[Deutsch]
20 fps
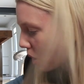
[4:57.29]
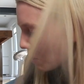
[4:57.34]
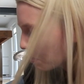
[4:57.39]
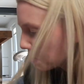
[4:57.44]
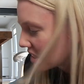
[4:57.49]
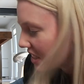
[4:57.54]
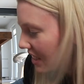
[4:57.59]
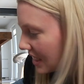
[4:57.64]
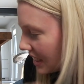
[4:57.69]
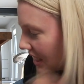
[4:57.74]

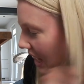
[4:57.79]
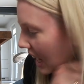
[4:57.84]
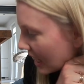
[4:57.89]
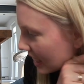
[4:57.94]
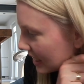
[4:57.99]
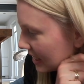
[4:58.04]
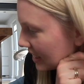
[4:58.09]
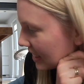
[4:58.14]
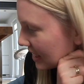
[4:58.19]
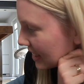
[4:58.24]
robbt sie
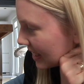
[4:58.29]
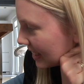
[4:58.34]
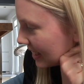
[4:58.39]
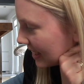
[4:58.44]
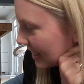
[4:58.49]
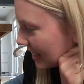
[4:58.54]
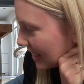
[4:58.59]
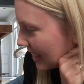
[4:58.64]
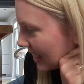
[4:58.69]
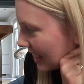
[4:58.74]
nach hinten.
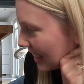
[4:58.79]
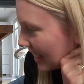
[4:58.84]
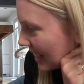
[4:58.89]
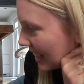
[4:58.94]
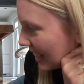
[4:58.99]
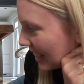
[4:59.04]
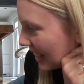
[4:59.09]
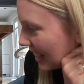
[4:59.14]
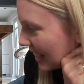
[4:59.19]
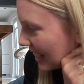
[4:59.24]

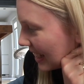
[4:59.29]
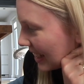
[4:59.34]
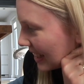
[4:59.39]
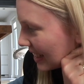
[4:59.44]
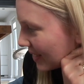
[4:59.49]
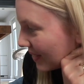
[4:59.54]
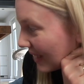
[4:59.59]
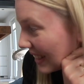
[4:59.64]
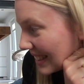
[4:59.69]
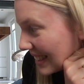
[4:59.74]

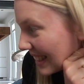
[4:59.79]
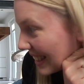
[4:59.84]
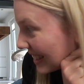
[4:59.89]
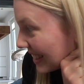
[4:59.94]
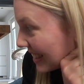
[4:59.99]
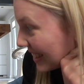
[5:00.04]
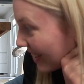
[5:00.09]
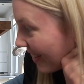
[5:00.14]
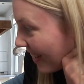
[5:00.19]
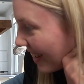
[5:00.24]
Du machst
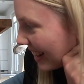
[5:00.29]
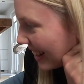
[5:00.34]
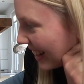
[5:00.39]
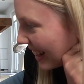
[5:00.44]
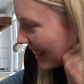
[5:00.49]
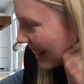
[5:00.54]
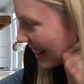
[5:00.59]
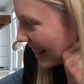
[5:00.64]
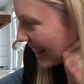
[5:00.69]
das toll.